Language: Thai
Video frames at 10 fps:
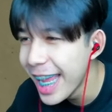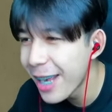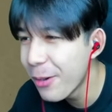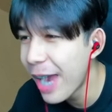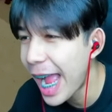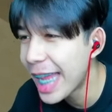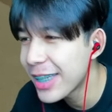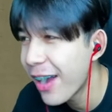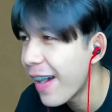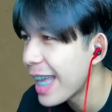กูขายช่
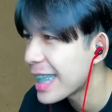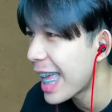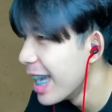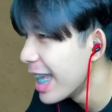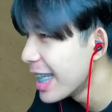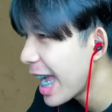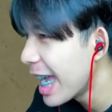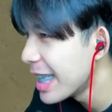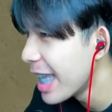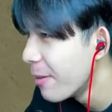องไอ้สัตว์นี่ใคร
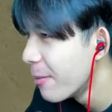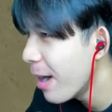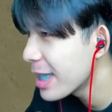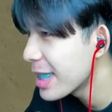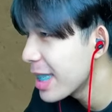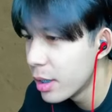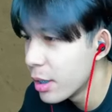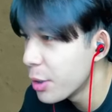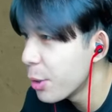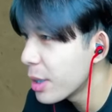เนี่ย What's the
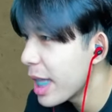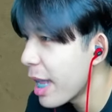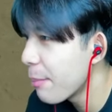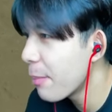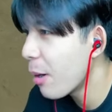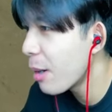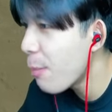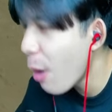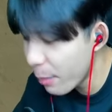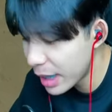username เอาก็บอ
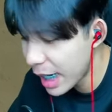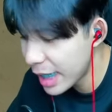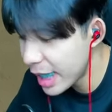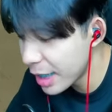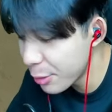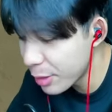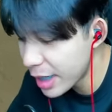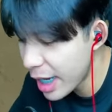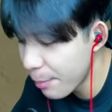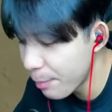กไปแล้วไงเนี่ย
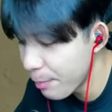username